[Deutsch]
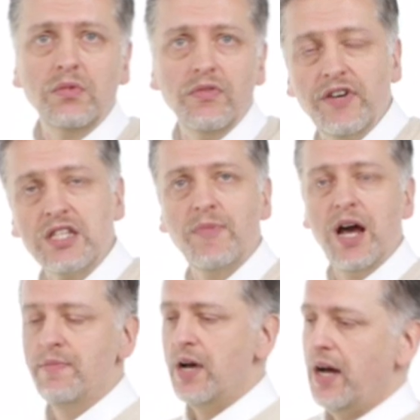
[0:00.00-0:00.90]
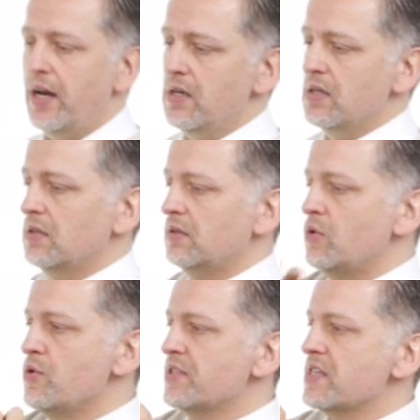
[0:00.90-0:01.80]
Fasst mal einmal ran, ne?
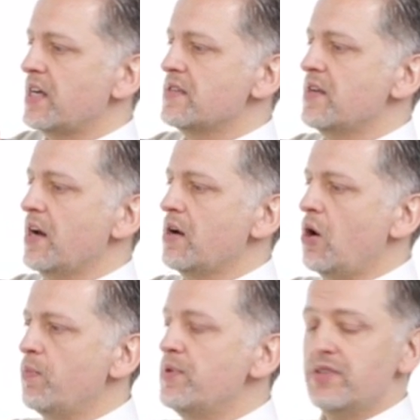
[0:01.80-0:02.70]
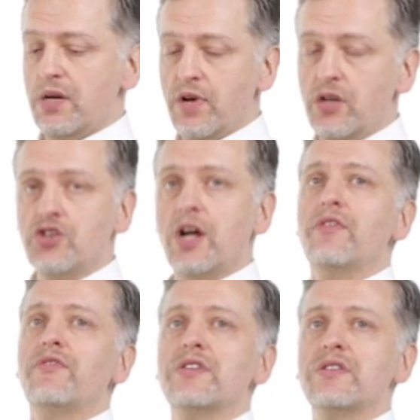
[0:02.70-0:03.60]
löst das Ganze dann auch. Bitte immer die
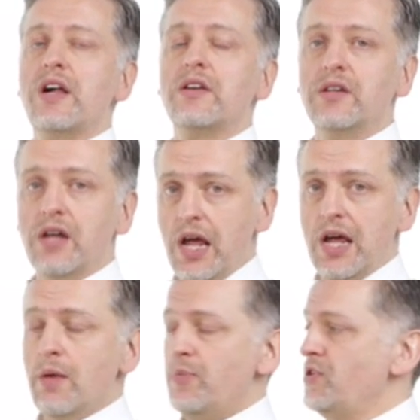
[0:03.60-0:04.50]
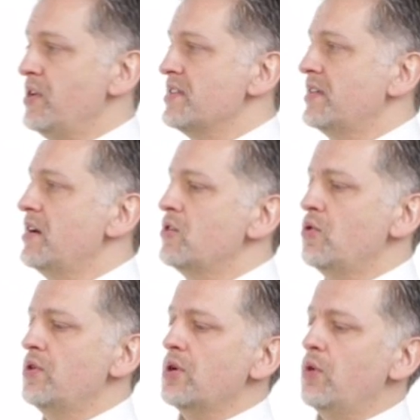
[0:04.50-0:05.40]
Stange festhalten, besonders dann
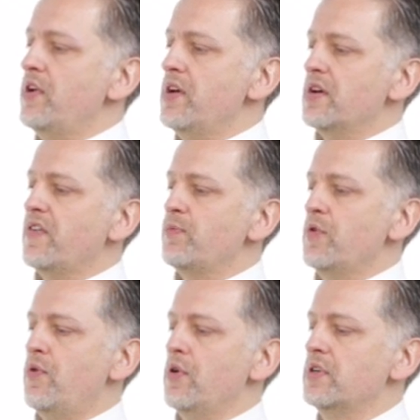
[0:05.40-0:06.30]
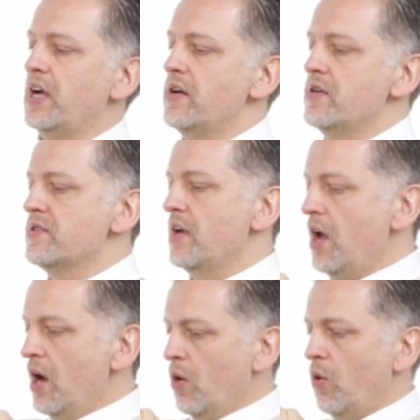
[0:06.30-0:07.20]
natürlich auch, wenn da Equipment vorne dran ist.
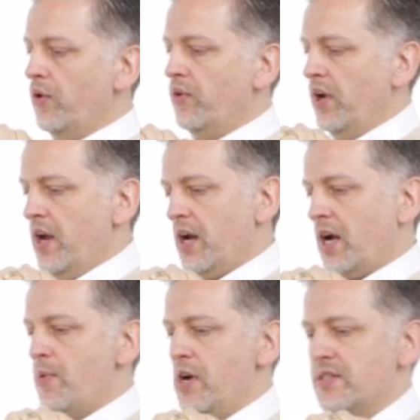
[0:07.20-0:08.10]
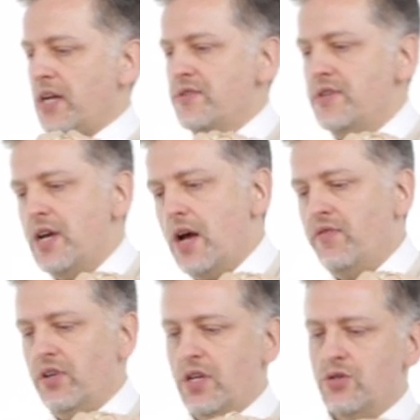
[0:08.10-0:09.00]
Und dann kann man das Ganze hier
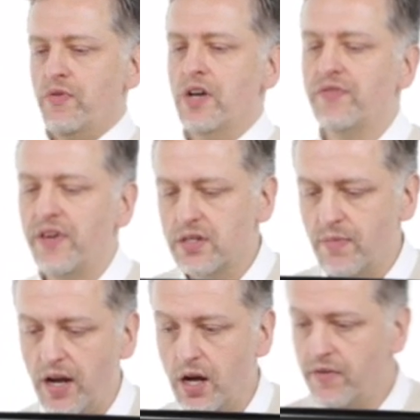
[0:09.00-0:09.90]
einfach dann so wieder festmachen.